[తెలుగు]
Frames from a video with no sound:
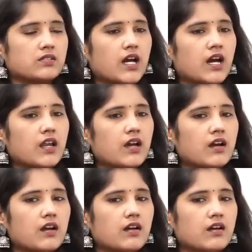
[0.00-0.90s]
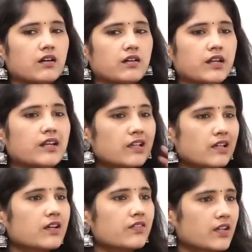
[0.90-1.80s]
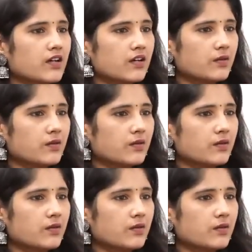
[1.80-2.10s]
చాలా రెగ్యులర్గా విన్న